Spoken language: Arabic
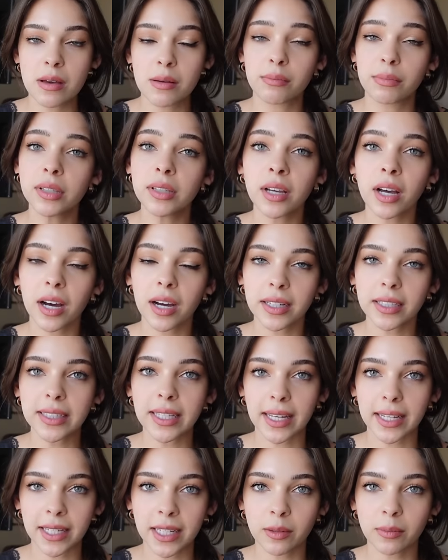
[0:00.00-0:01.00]
بالنهار
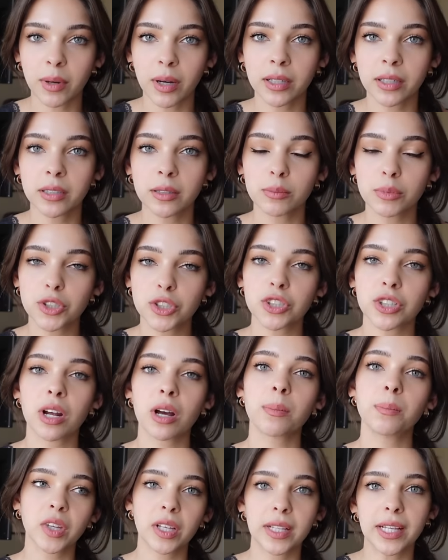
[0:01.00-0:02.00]
تقريبا
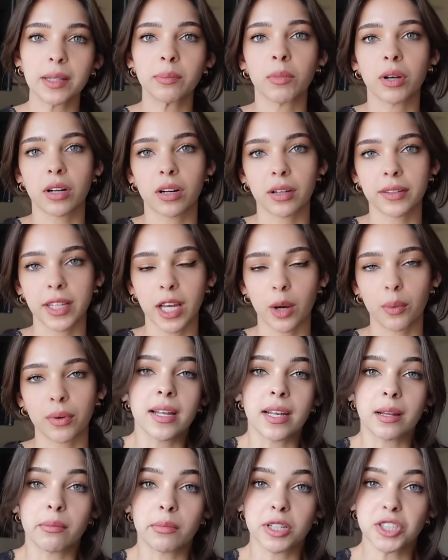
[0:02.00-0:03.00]
بشرب ثلاث مرات قهوه
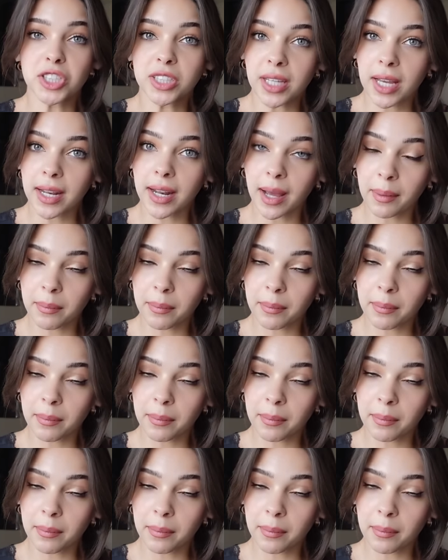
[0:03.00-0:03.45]
لما جيت على